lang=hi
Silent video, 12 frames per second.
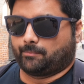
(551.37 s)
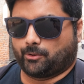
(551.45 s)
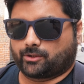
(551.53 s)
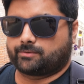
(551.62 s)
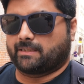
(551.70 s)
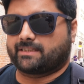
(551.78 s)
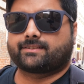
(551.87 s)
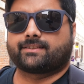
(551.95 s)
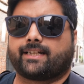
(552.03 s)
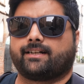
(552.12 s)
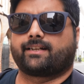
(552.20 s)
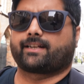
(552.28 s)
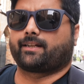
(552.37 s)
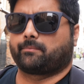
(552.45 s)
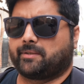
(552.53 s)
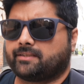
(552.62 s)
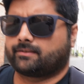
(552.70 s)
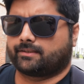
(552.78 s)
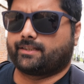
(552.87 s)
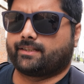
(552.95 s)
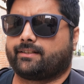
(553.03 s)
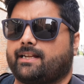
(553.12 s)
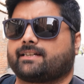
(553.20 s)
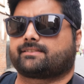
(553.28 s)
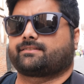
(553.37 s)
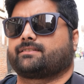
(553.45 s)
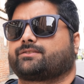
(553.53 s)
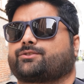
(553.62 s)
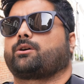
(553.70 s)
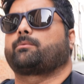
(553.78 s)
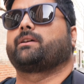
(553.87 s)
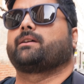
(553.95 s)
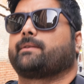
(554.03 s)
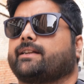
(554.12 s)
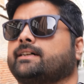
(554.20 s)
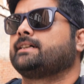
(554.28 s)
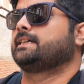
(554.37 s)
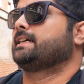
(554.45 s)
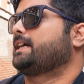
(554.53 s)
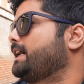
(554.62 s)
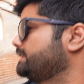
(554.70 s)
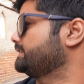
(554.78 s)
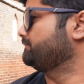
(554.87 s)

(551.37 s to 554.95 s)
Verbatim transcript: हम लोग बस निकल रहे हैं अभी ये लास्ट स्टॉप है हमारा एंड